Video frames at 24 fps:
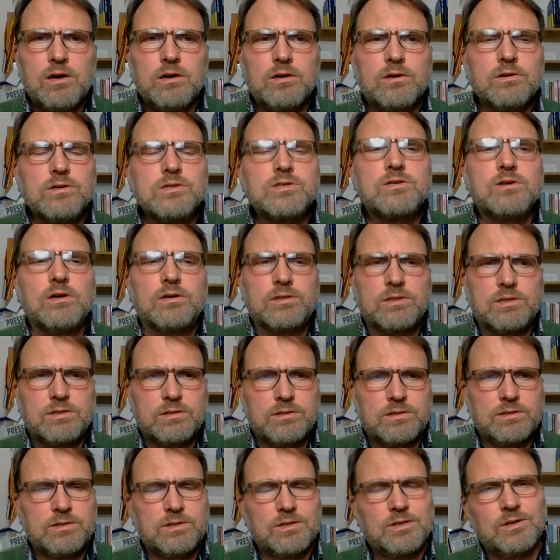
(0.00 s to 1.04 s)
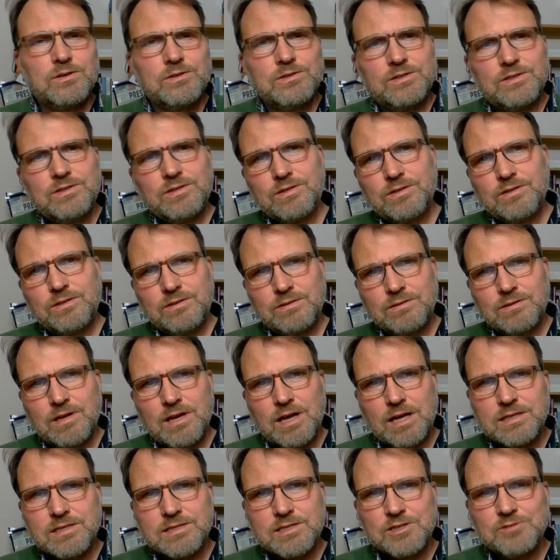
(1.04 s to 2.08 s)
Grüß Gott und
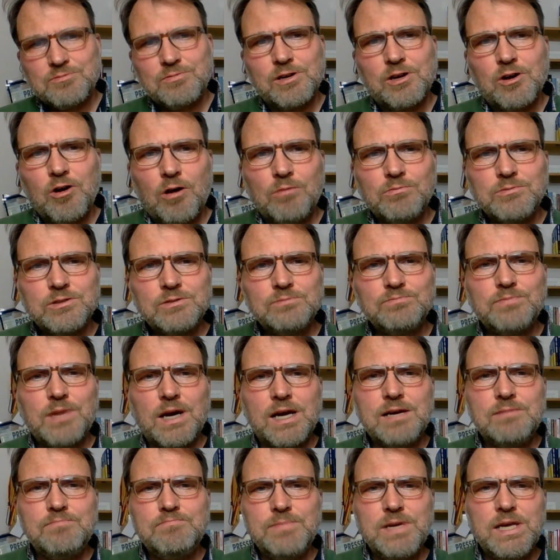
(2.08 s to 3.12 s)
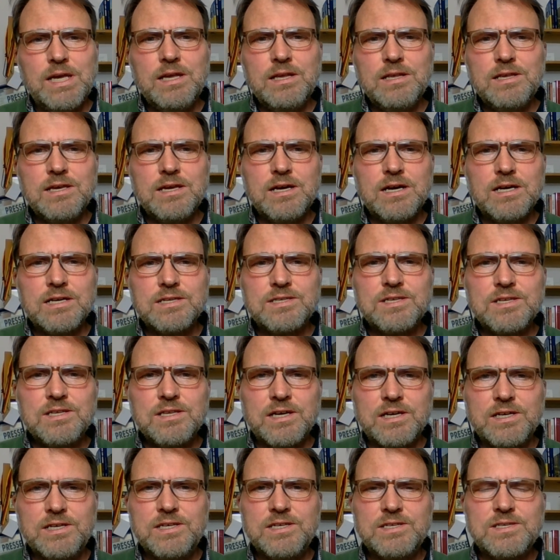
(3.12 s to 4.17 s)
herzlich willkommen bei Medias in
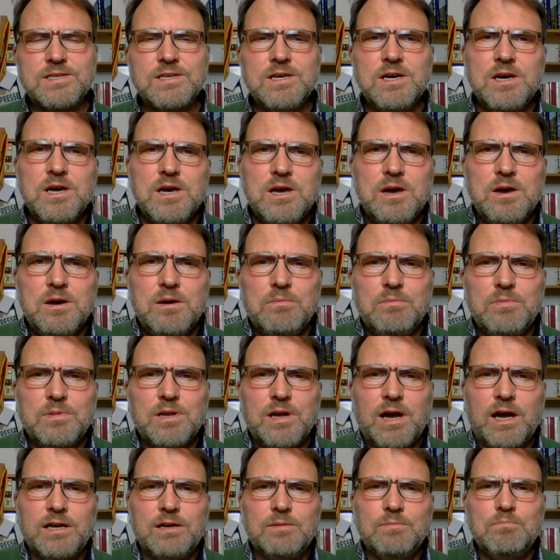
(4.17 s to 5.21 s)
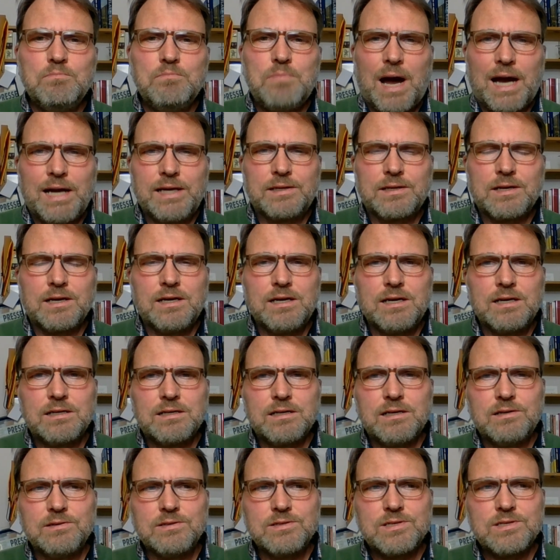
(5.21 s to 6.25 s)
Res mit einem Beitrag
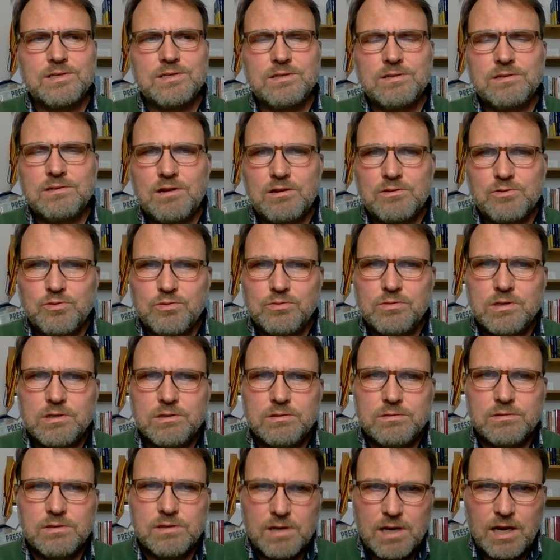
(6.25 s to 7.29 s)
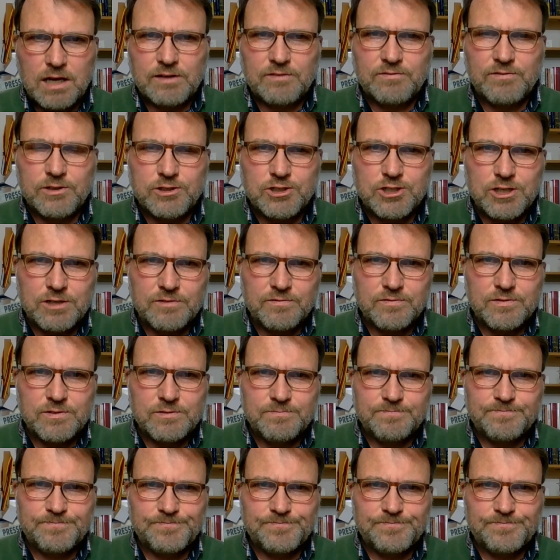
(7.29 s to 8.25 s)
aus Natur und Landwirtschaft.